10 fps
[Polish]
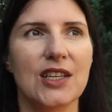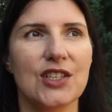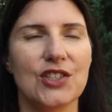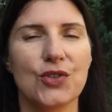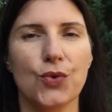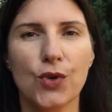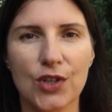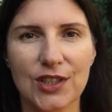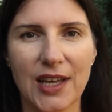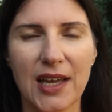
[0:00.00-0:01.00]
rzeczy
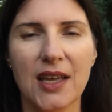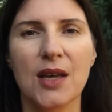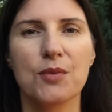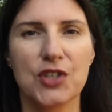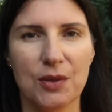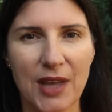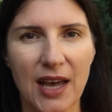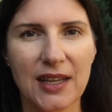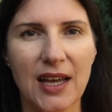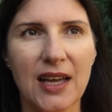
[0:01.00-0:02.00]
ukryte,
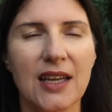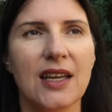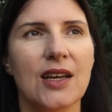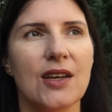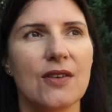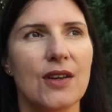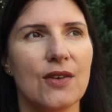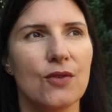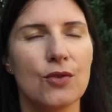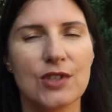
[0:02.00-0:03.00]
przemiana
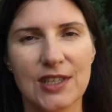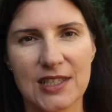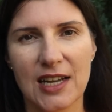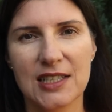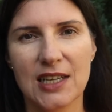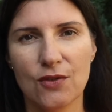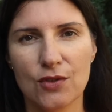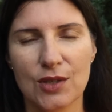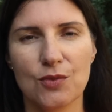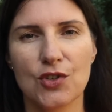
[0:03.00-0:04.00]
w ludzkich sercach, w
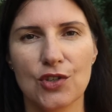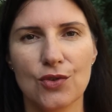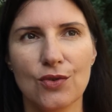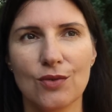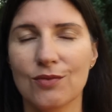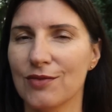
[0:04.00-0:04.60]
ludzkim życiu.